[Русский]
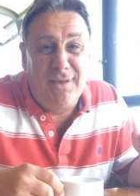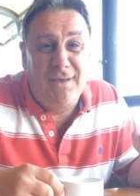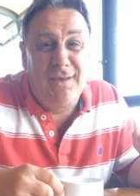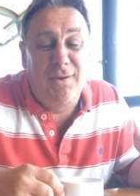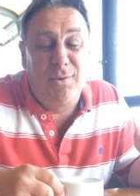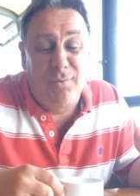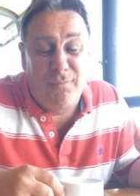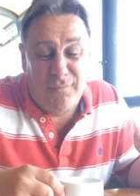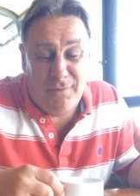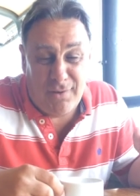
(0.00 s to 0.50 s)
и
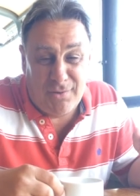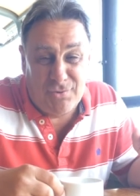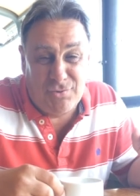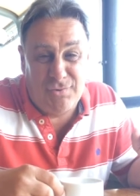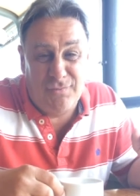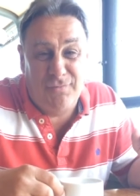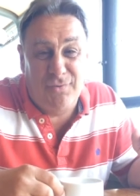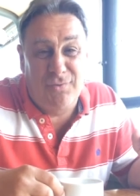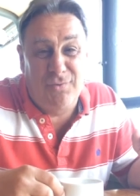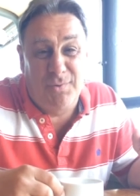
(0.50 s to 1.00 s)
я уверен,
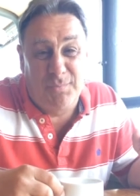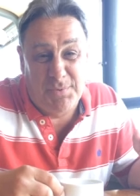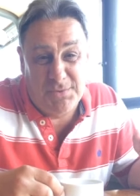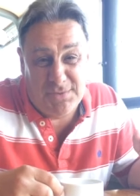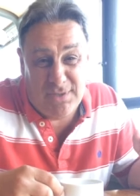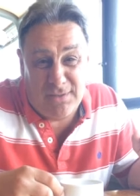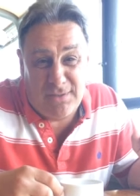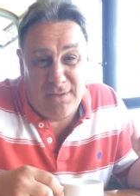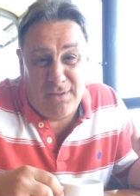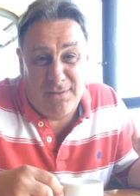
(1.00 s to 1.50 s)
что вы ее
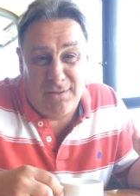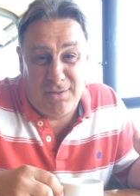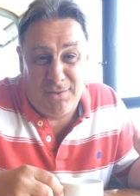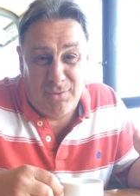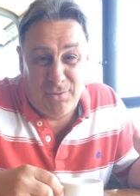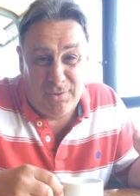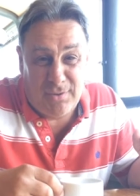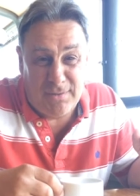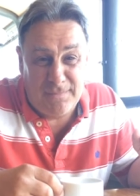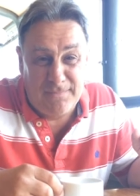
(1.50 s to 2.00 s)
обязательно
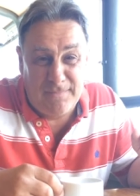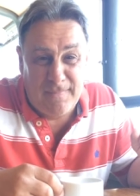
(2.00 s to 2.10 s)
найдете